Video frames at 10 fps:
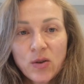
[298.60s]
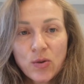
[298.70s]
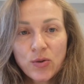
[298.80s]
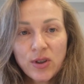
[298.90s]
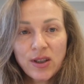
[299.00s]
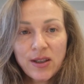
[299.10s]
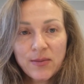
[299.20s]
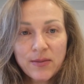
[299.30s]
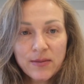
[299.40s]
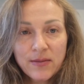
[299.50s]

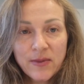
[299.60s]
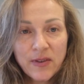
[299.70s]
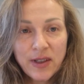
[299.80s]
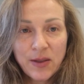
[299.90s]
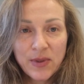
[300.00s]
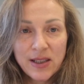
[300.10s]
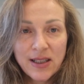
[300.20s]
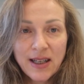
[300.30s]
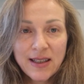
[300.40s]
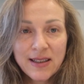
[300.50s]
Куки во время
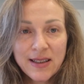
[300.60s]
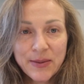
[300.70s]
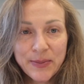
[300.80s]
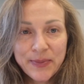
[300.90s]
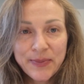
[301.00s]
сеанса